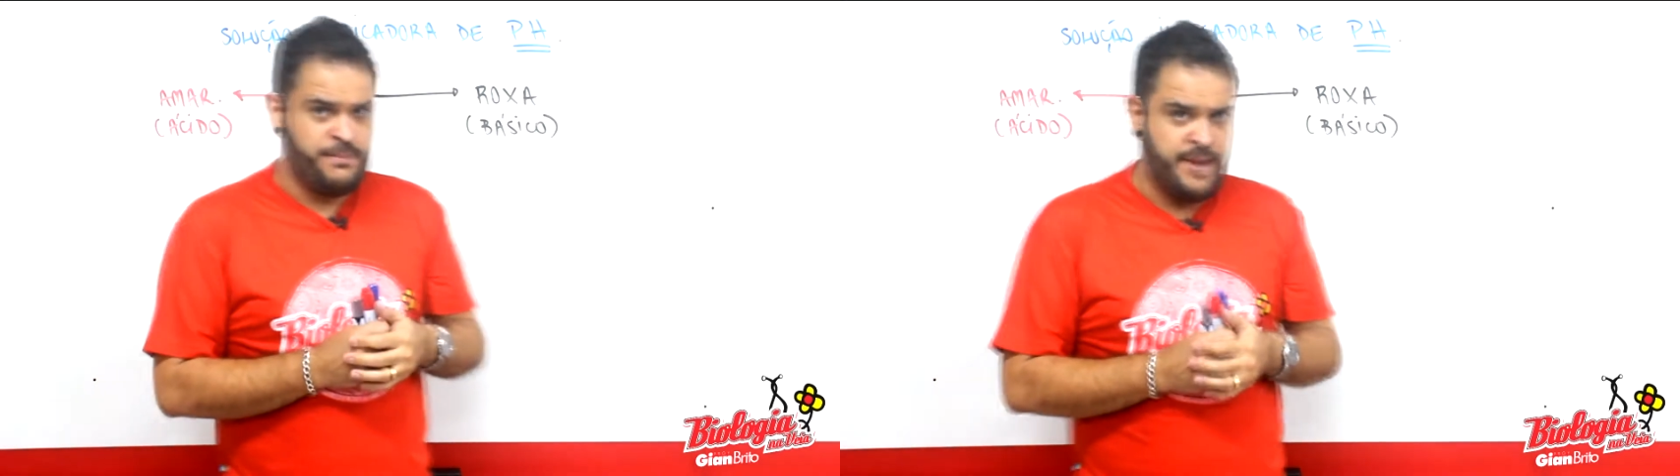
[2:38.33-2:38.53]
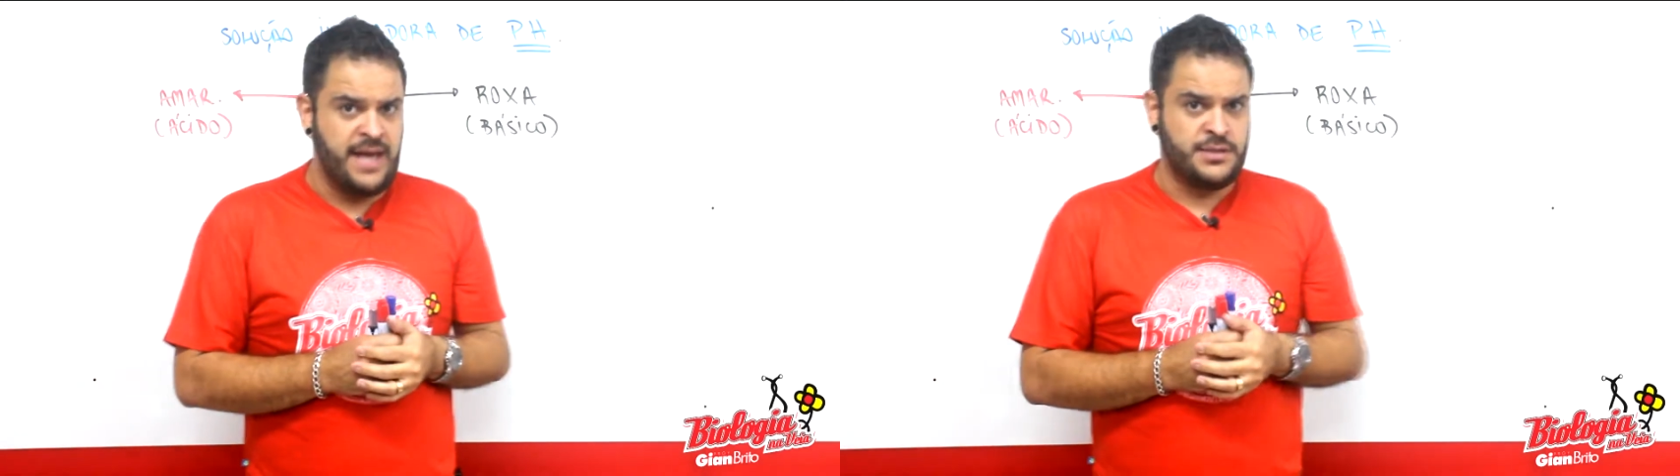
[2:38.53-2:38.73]

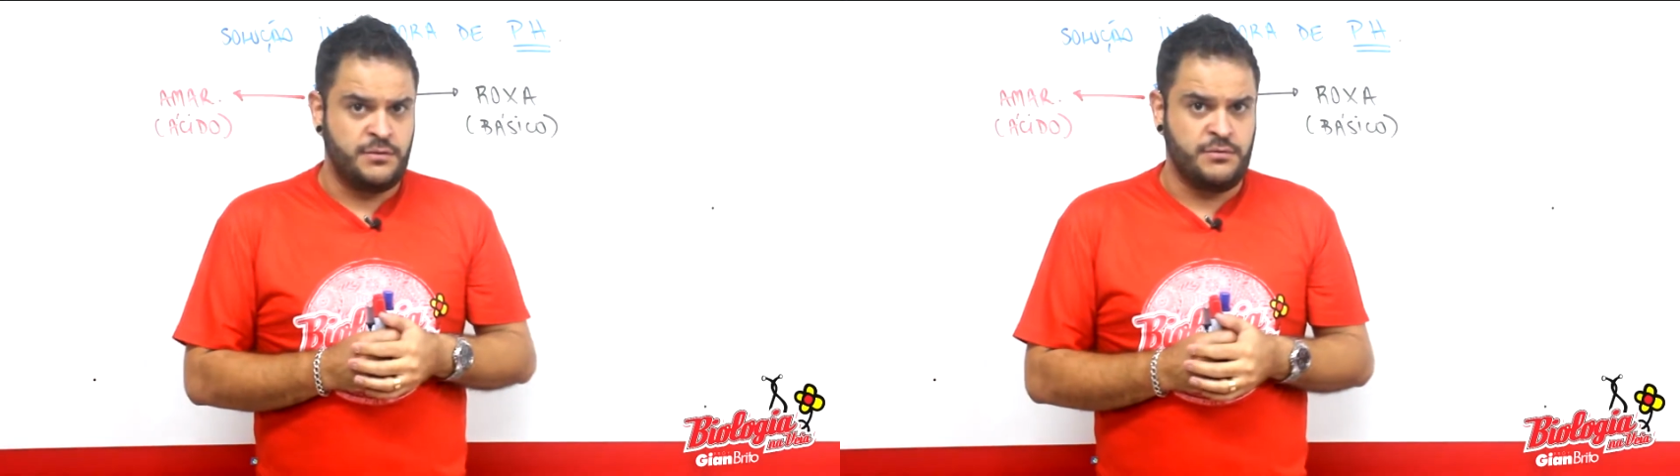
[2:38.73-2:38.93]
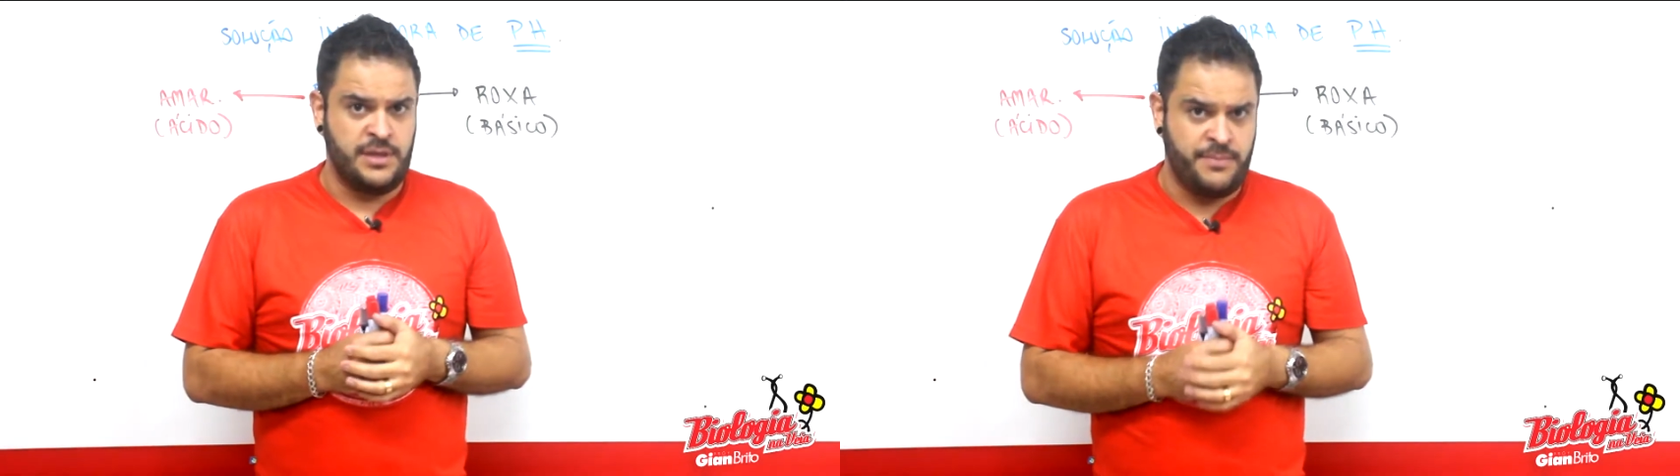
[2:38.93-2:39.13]

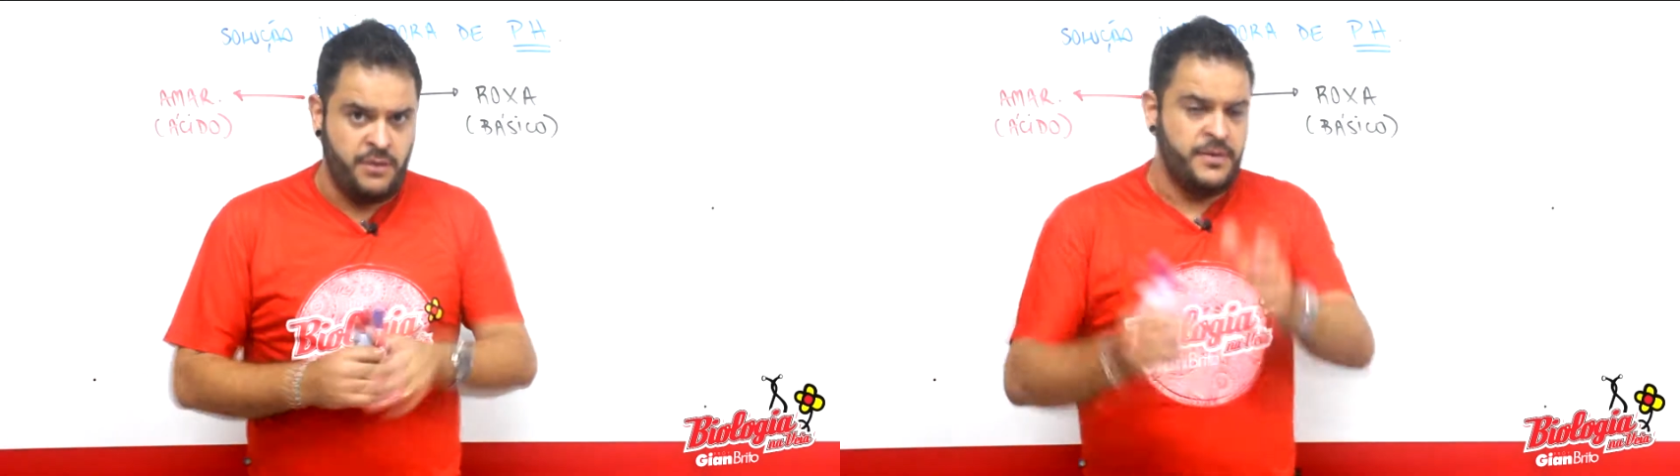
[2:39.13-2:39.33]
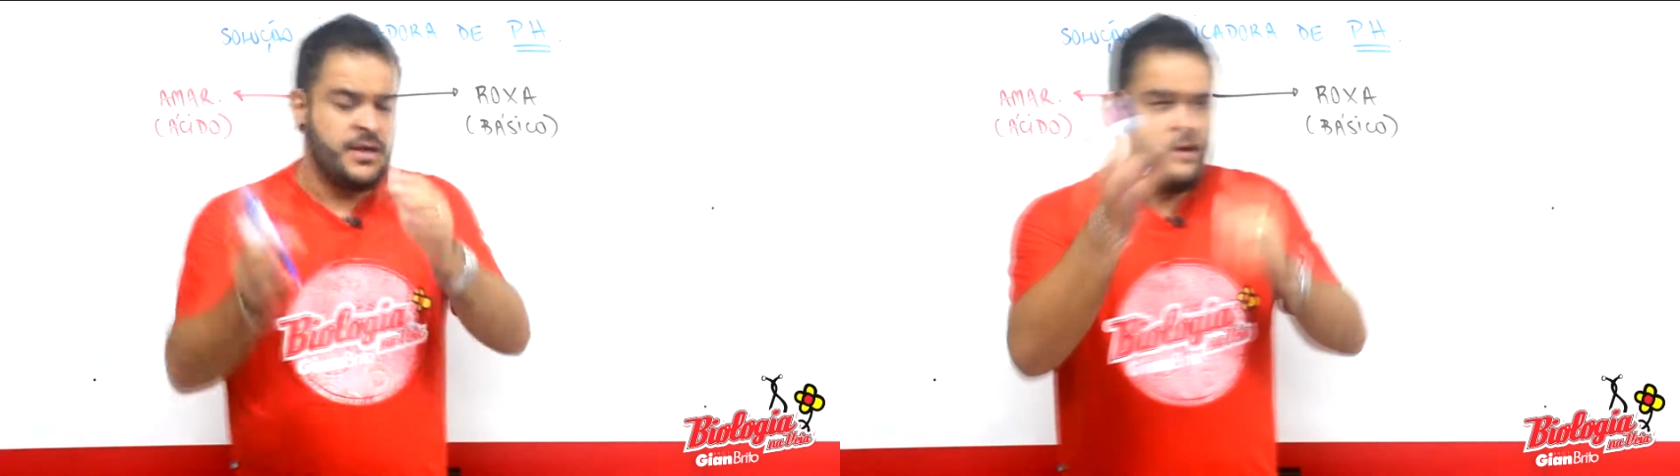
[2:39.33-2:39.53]
básico, tá
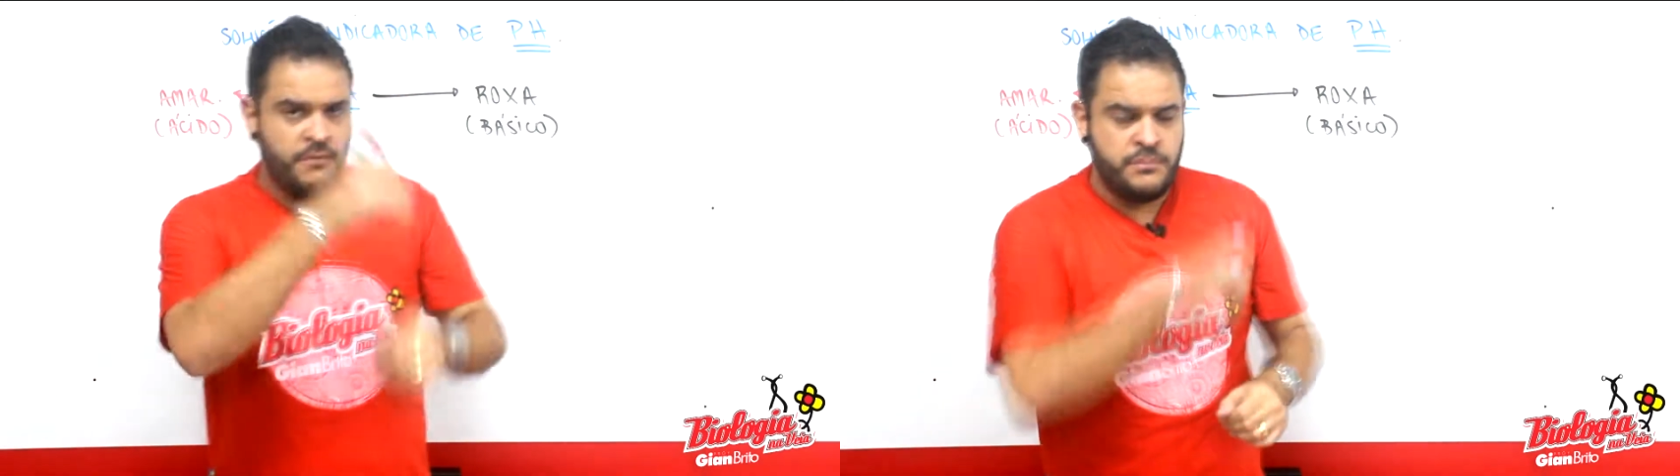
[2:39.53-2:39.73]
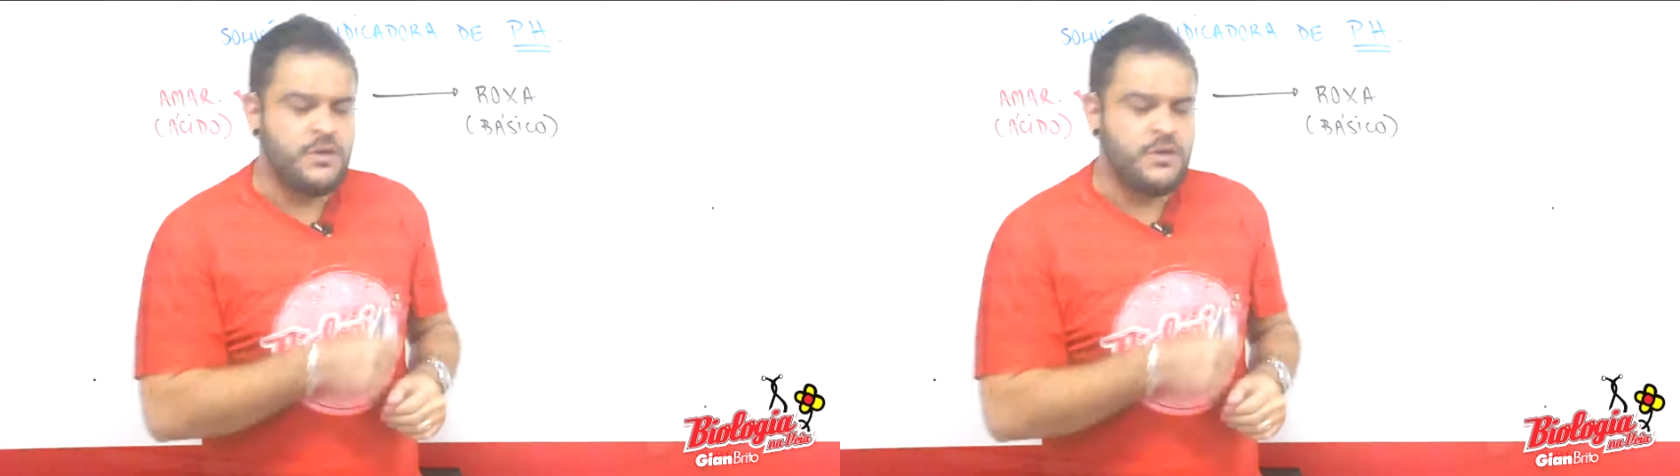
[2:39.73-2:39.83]
bom? Vamos